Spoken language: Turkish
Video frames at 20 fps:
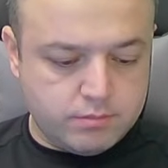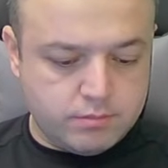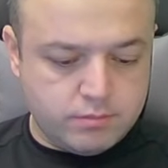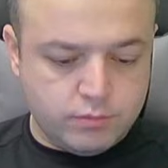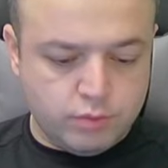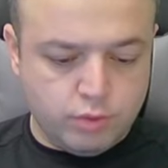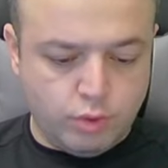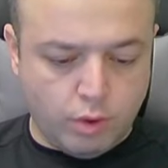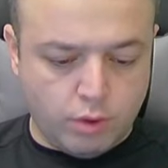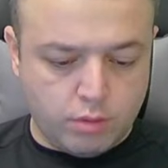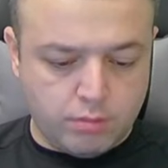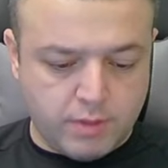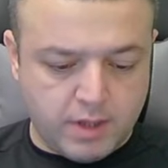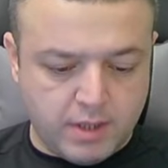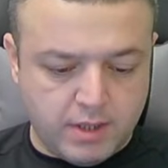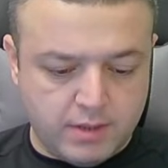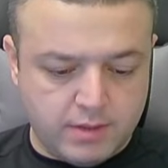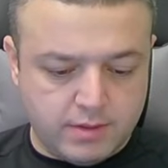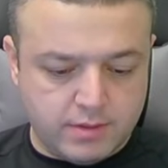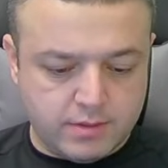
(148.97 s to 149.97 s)

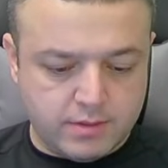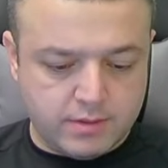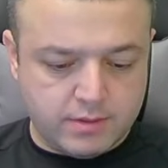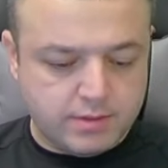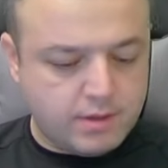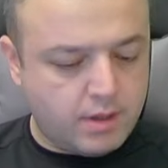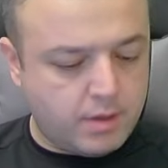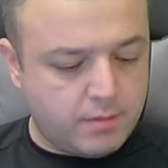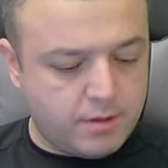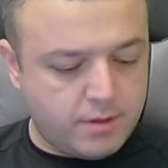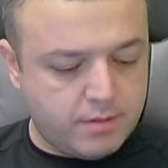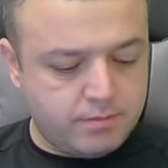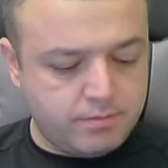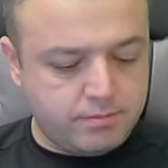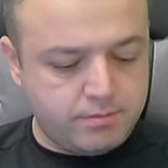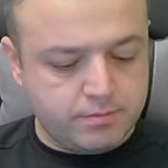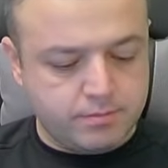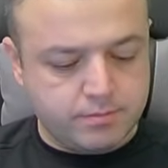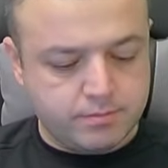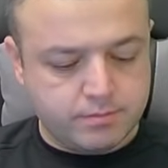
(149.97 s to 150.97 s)
Normal. Tamam.
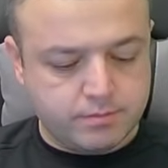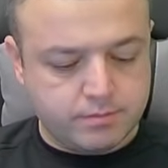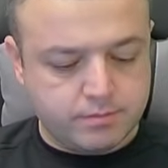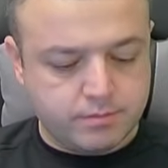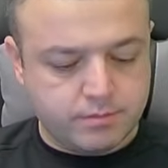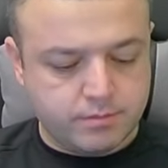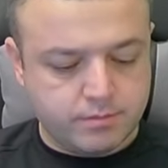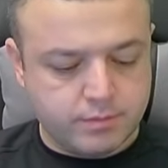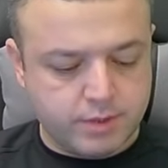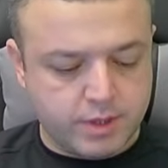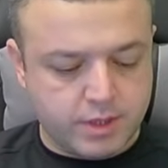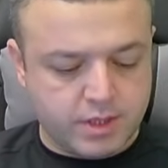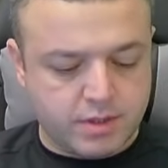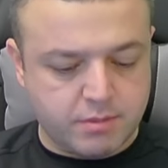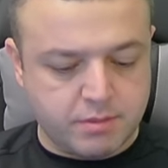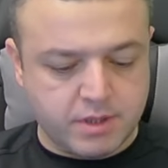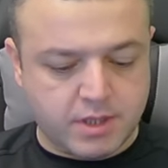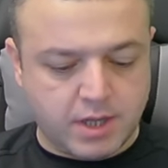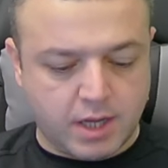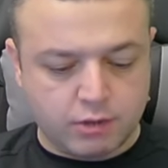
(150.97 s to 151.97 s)

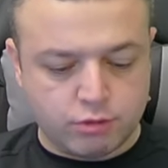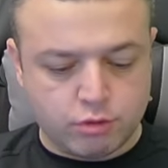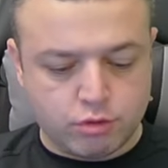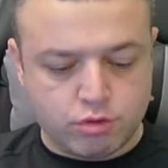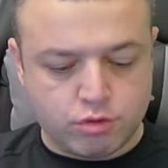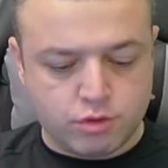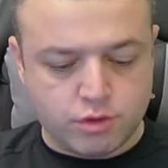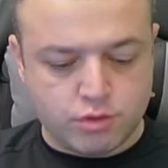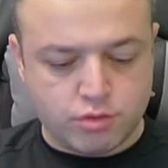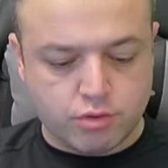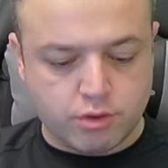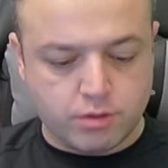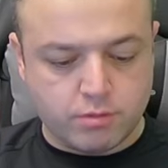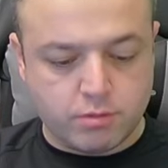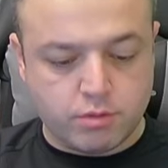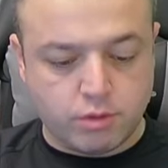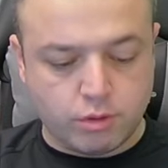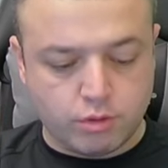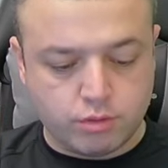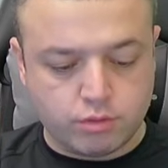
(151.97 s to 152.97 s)
Rakibin kadrosunu da şöyle bir
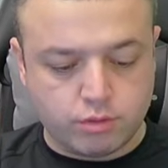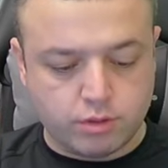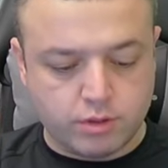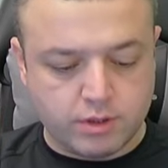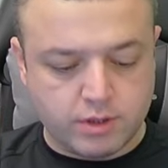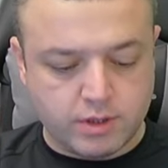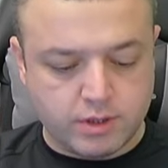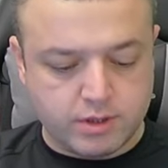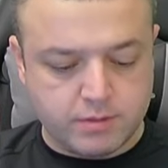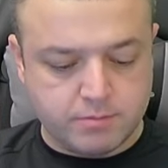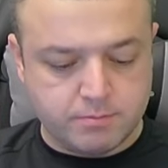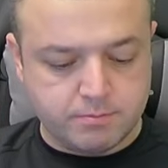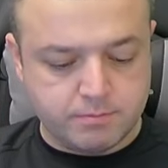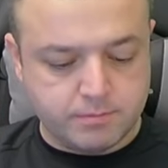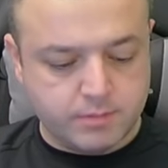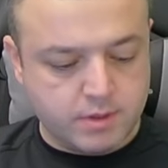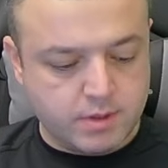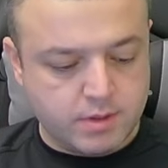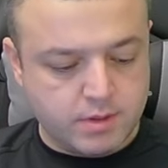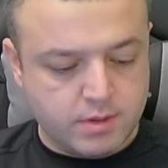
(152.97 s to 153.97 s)
kontrol edelim.
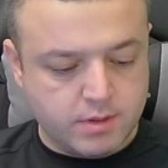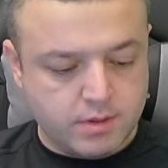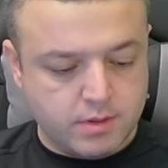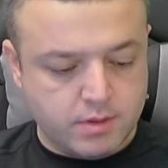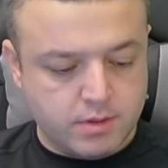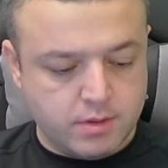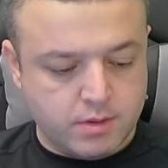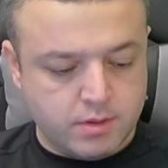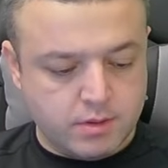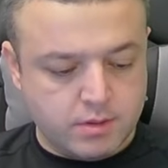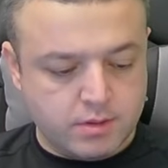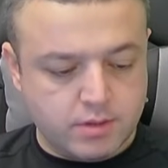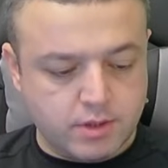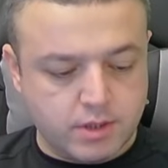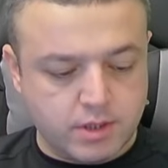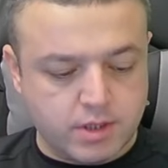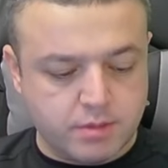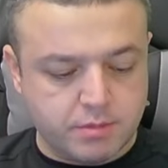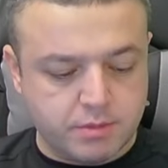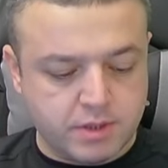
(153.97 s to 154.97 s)

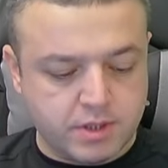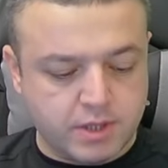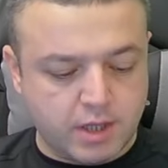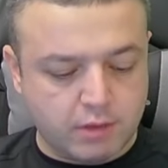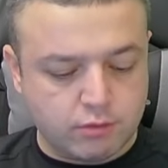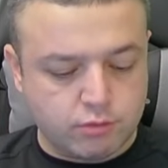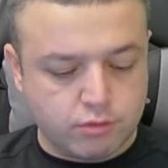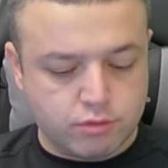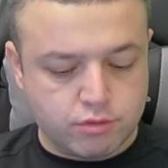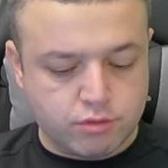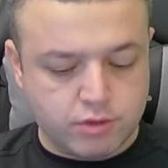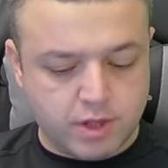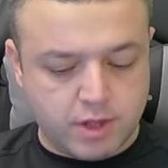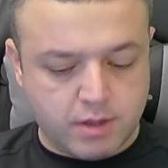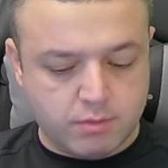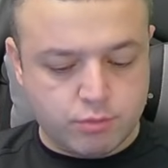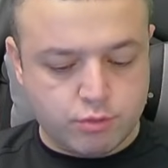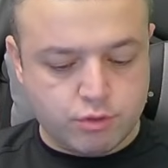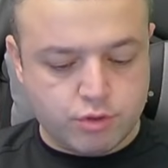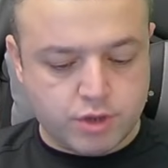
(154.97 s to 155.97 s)
Rakibin kadrosu
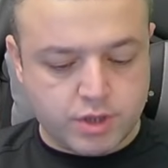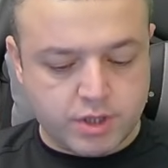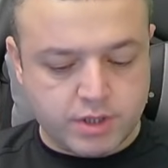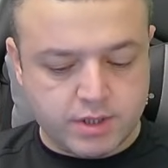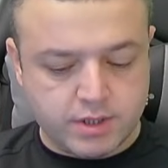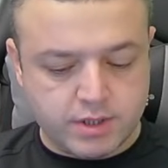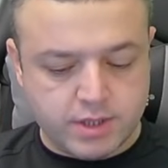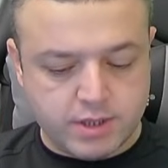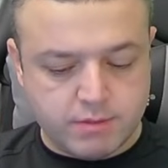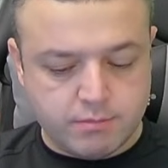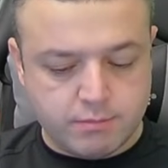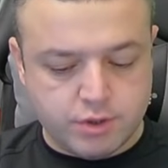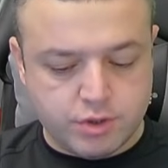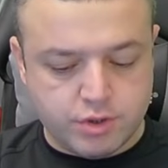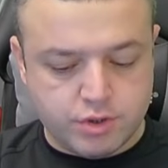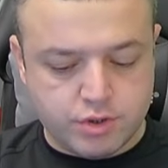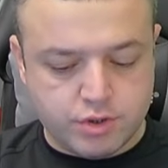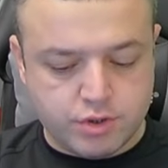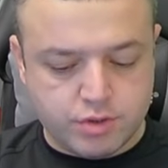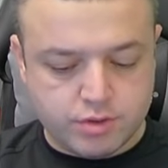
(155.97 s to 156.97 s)
da bu
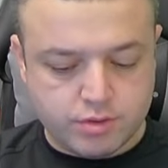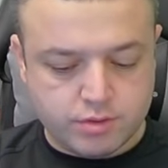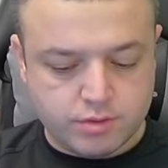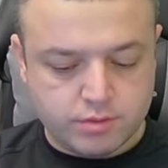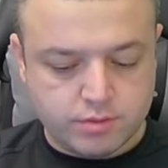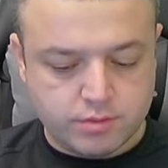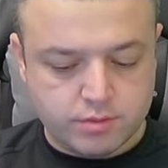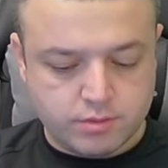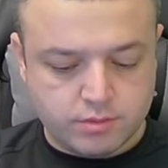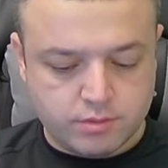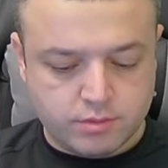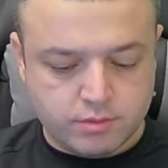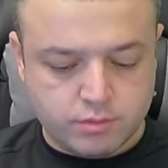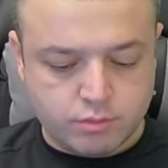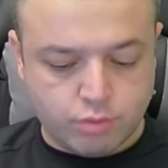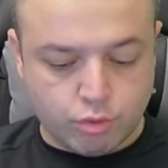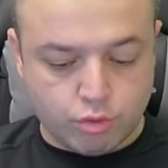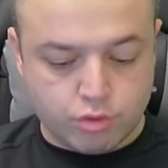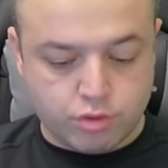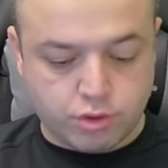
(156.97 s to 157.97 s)
şekildeymiş.
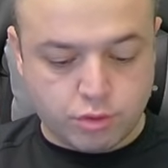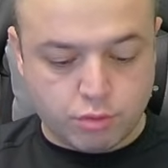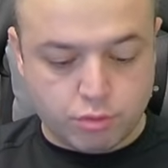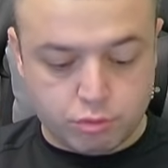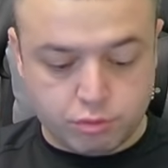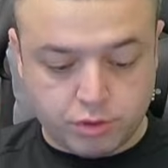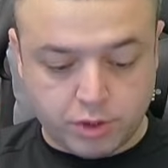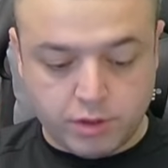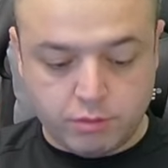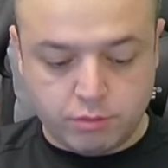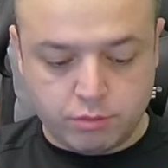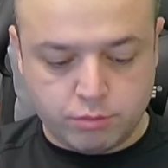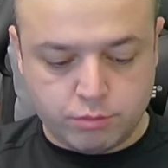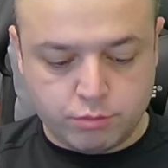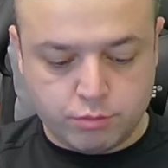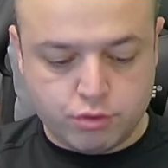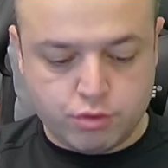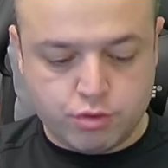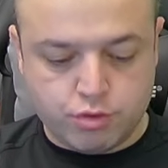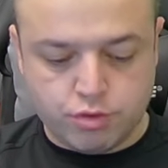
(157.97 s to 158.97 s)
Posta Kurtay'ı
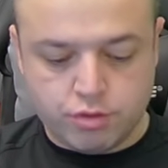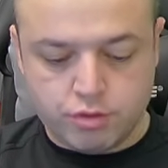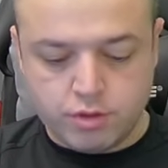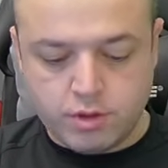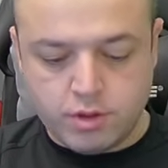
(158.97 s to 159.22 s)
bulmuş.